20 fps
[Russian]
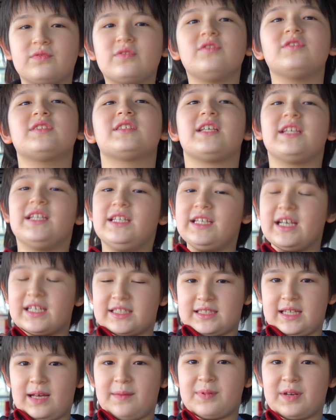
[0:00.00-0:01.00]
вкусно, я
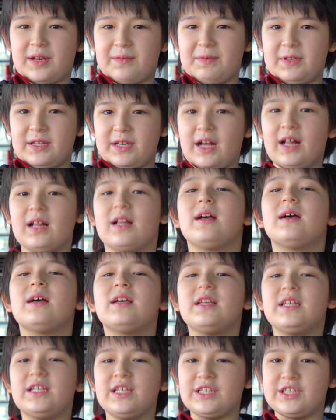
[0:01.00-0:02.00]
сам проверял.
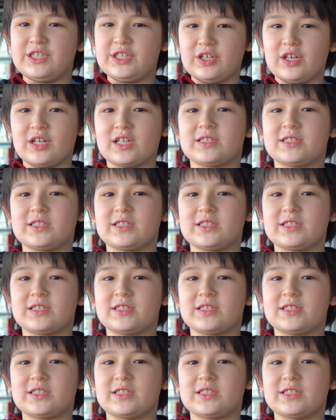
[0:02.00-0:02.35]
И еще